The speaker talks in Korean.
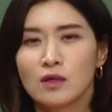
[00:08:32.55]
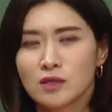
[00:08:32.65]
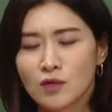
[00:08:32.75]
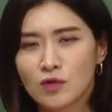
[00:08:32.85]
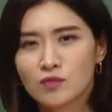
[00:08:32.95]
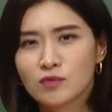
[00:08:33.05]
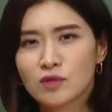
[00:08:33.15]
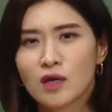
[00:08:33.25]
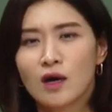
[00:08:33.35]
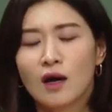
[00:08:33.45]
그래서
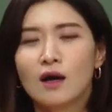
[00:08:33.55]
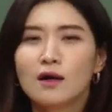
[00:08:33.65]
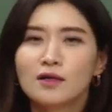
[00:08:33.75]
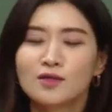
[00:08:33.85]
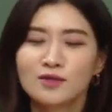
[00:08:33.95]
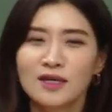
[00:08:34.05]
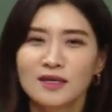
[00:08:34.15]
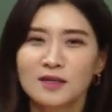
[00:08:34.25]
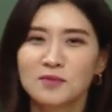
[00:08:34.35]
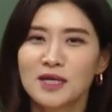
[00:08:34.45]
여러분들이 아
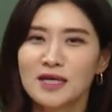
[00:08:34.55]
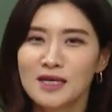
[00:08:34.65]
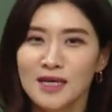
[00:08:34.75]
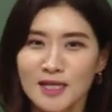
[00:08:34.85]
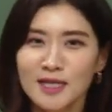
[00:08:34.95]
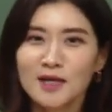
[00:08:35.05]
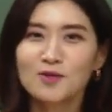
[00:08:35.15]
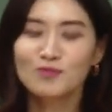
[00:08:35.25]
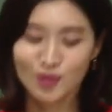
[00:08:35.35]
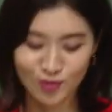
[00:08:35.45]
선생님
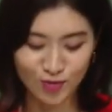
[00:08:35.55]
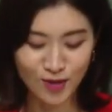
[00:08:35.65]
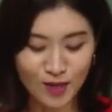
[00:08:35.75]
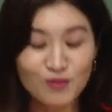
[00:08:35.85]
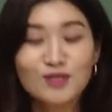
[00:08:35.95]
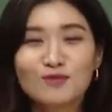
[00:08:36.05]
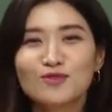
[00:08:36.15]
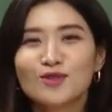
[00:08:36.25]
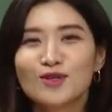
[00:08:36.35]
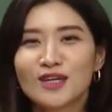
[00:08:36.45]
일단은 무슨 국가
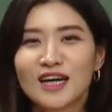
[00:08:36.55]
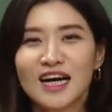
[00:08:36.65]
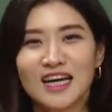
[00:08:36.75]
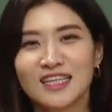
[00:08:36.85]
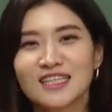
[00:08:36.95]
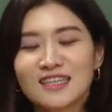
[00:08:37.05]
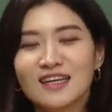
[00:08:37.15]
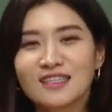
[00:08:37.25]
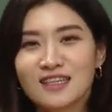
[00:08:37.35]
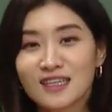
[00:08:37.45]
문제부터 이렇게 가나
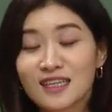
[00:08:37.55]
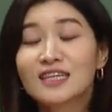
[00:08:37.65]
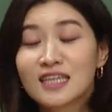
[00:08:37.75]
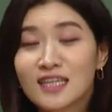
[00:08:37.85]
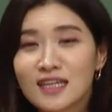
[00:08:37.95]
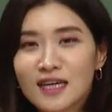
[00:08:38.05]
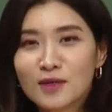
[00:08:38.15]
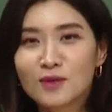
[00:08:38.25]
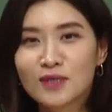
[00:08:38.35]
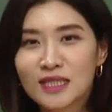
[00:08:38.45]
사이즈가
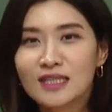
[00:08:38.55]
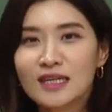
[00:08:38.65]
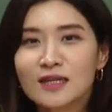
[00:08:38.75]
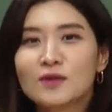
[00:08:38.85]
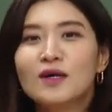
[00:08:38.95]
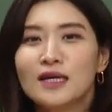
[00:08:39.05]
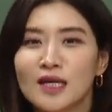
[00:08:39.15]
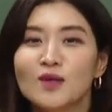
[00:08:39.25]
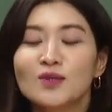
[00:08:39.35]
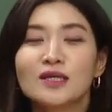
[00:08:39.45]
긴가요 큰가요
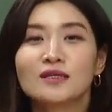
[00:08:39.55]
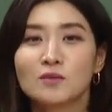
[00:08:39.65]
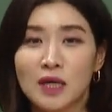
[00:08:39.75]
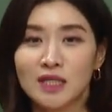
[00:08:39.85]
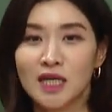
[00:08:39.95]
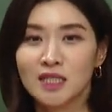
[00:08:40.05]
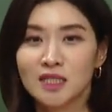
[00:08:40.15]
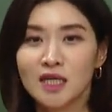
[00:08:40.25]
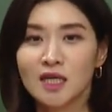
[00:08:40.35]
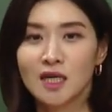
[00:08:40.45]
이런 얘기들 많이
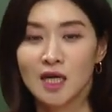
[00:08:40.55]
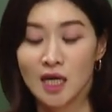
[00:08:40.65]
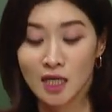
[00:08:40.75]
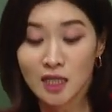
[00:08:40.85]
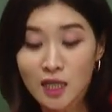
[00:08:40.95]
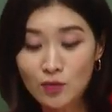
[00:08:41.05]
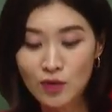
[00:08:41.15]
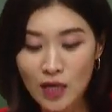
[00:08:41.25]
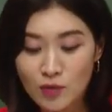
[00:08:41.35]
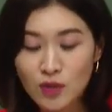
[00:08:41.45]
하는데 그래도
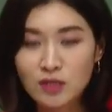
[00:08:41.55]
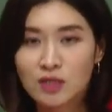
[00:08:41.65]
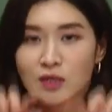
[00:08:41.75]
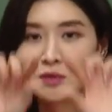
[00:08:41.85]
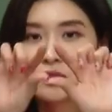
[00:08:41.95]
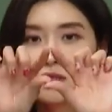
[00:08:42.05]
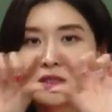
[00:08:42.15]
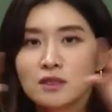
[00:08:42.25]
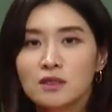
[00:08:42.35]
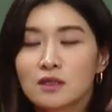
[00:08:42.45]
계속해서
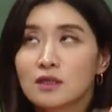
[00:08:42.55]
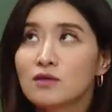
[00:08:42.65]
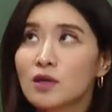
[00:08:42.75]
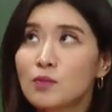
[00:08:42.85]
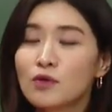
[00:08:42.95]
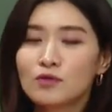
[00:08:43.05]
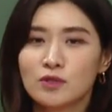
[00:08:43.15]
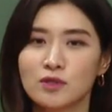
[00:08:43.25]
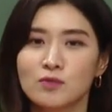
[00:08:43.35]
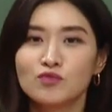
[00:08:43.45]
키워드는 이렇게 보이고
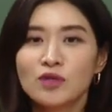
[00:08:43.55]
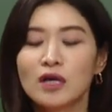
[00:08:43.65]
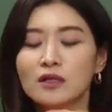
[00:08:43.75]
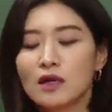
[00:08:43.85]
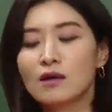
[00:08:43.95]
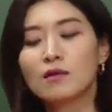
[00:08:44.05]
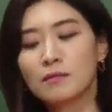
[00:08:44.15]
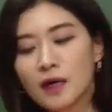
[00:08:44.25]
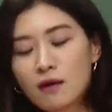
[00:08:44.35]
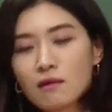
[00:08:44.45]
있어요.
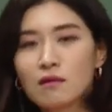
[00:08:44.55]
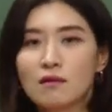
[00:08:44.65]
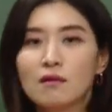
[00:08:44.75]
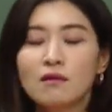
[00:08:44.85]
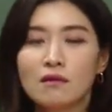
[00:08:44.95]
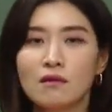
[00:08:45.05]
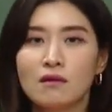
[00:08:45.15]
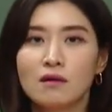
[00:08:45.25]
문화대혁명, 어.